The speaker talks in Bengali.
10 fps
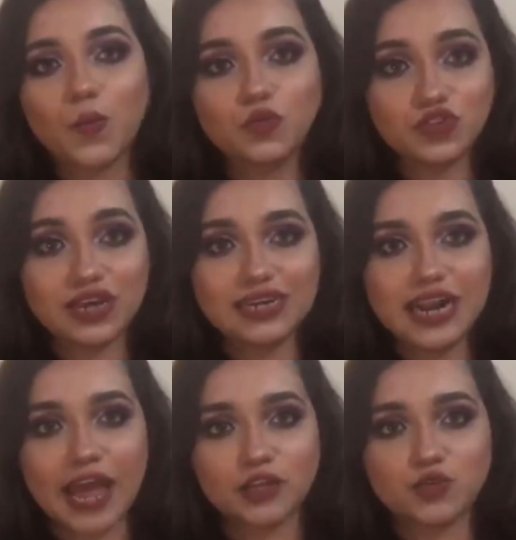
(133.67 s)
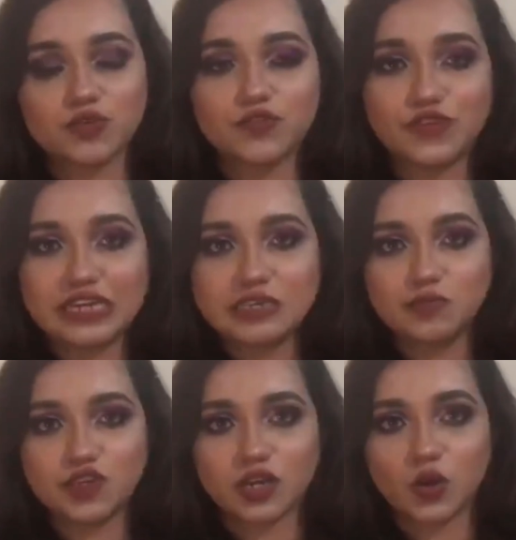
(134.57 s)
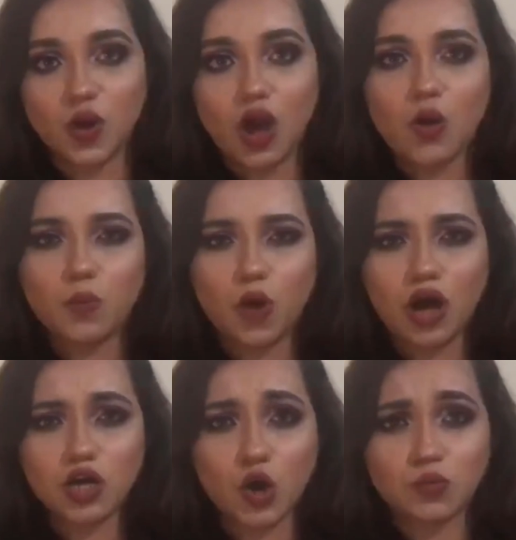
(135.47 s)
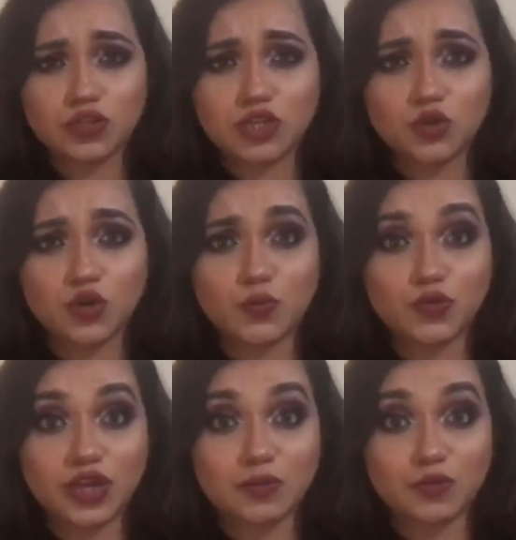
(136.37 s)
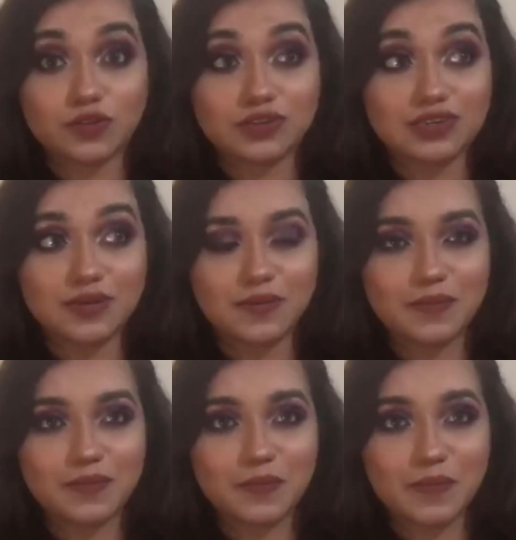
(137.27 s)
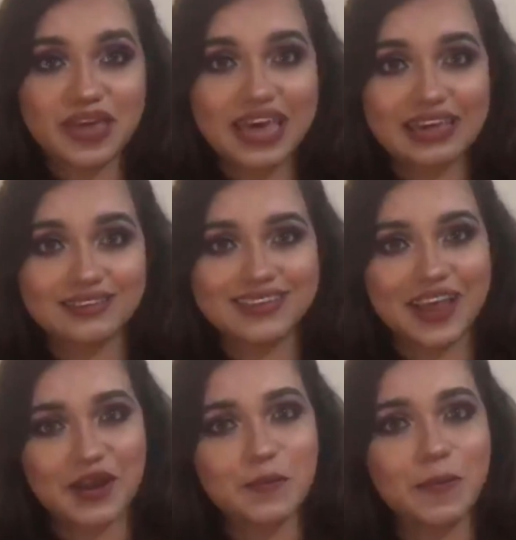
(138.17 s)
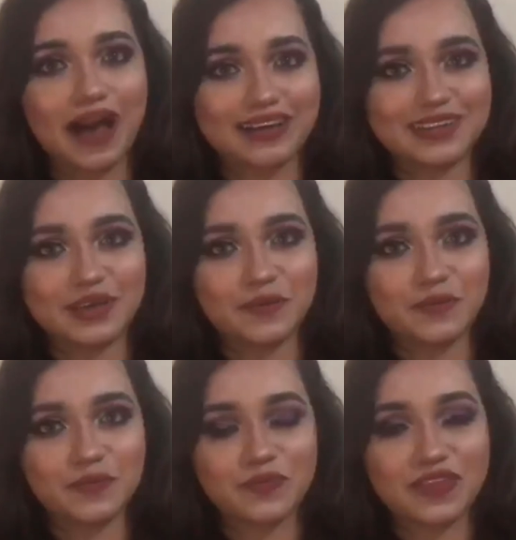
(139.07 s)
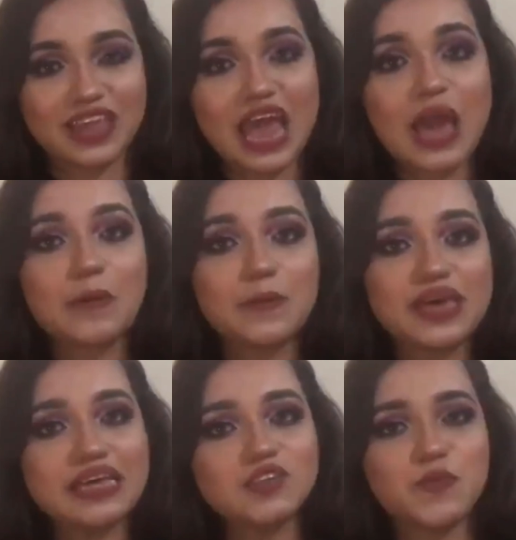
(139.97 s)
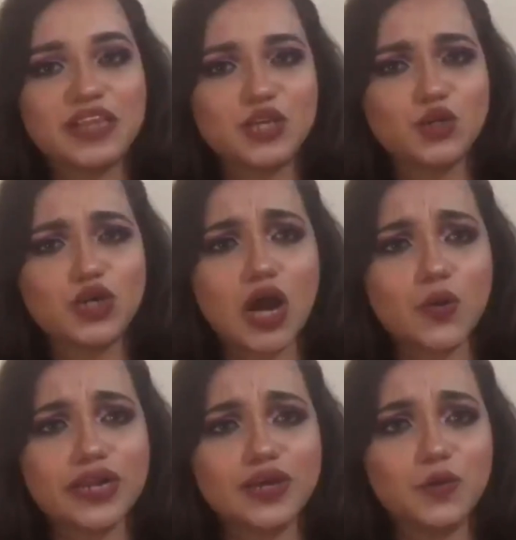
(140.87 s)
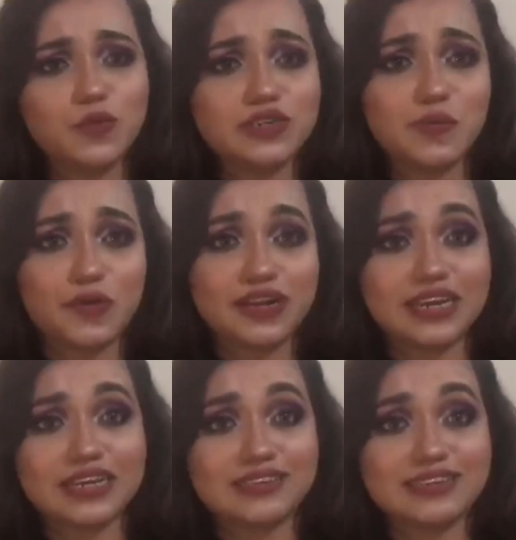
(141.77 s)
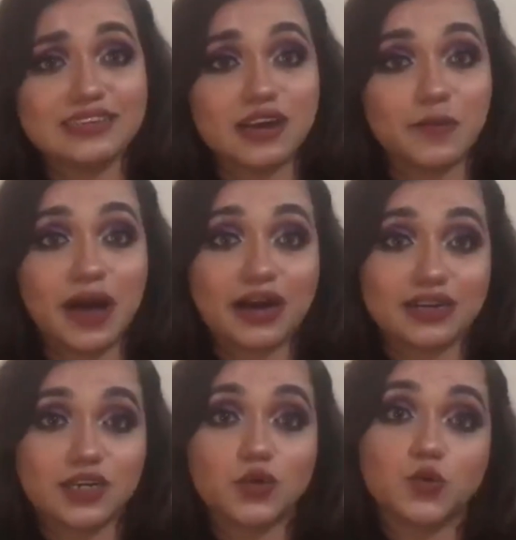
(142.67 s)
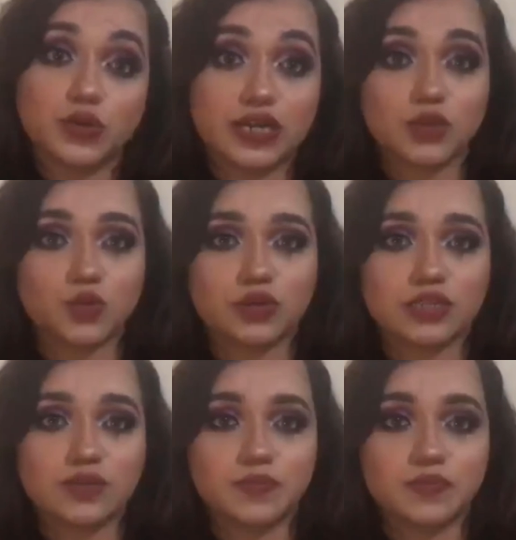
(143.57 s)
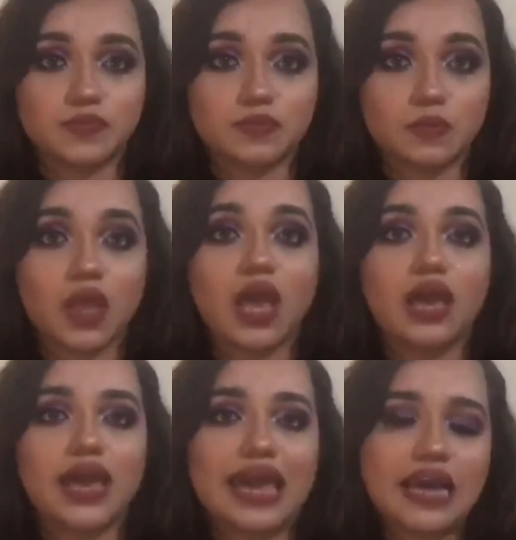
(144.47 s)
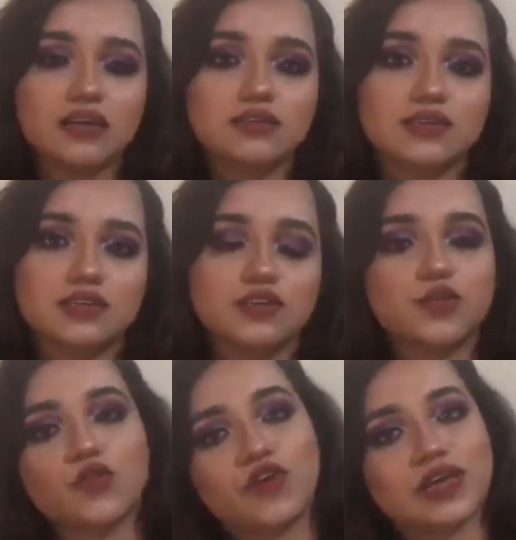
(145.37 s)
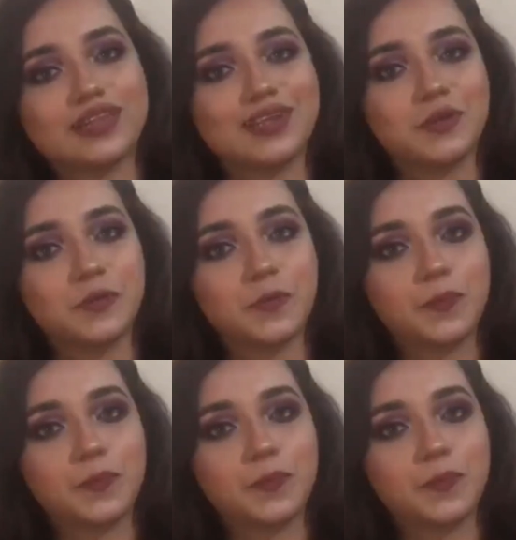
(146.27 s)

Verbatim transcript: মুস্কানের একজন ভিকটিম ছিল মহা ধর প্রধানমন্ত্রীর পিএস এর ভাগ্নে পিএস ব্যক্তিগত কারণে উঠে পড়ে লেগেছে তার ভাগ্নের খুনেকে ধরতে এ কাজটি সে সোফাকে দিল